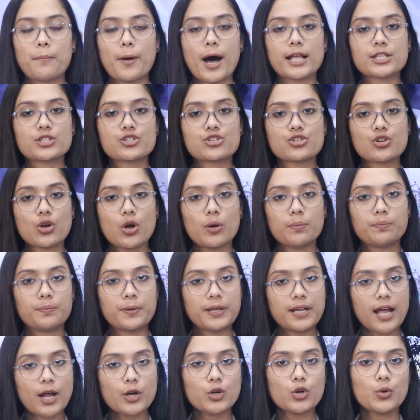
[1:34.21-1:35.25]
পাঁচশো
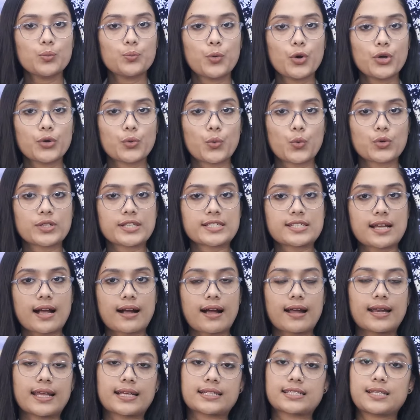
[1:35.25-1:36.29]
কোটি
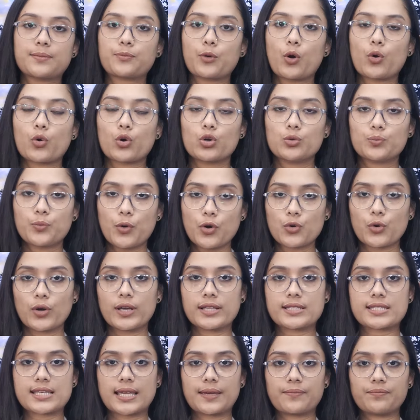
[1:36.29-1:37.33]
টাকার একটি প্রকল্প
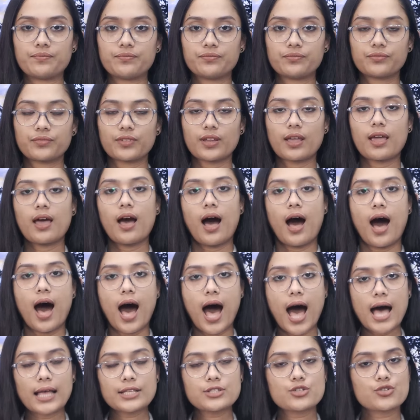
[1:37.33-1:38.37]
রয়েছে
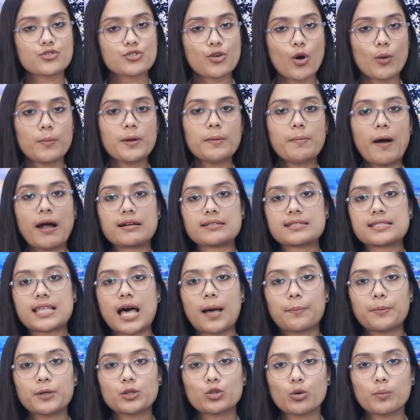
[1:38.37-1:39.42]
আজ রবিবার
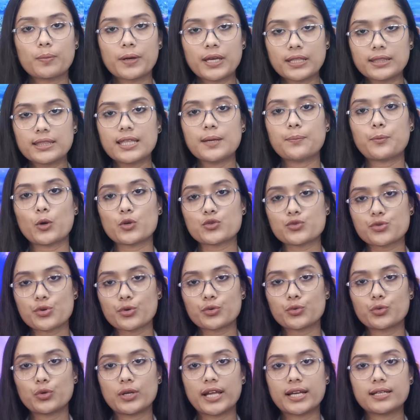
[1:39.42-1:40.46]
স্থাপিত
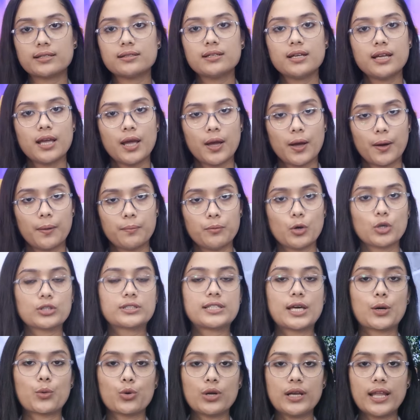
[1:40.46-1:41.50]
ভিত্তিপ্রস্তরগুলির
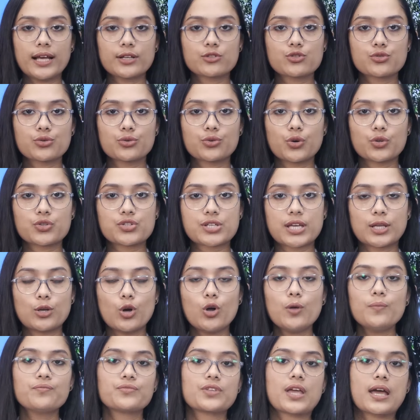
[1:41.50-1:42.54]
মধ্যে উল্লেখযোগ্য ছিল
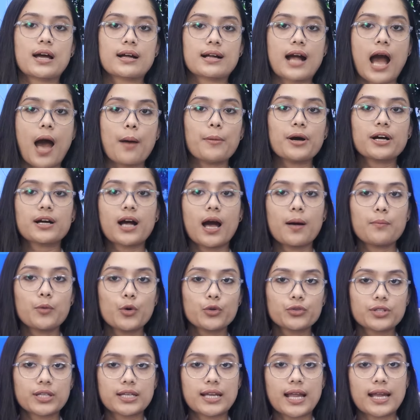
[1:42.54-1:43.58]
কামাখ্যা
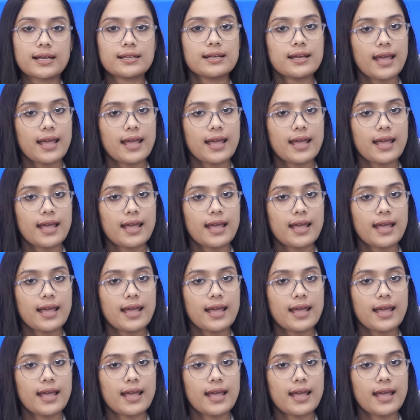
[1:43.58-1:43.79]
মন্দিরের